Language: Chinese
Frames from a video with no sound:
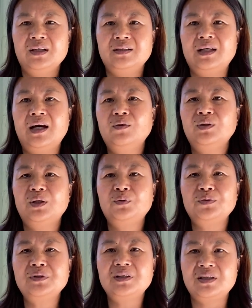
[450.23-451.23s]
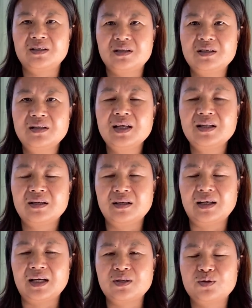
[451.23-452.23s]
然后呢，对于体制内的人
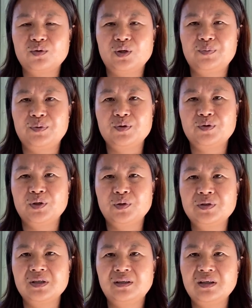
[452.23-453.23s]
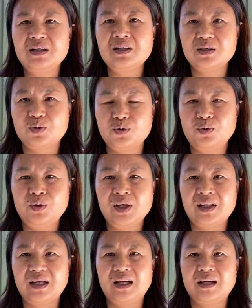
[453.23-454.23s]
来说，比如说，尤其第一是军
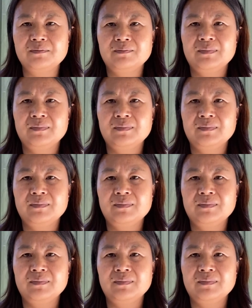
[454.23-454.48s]
队的，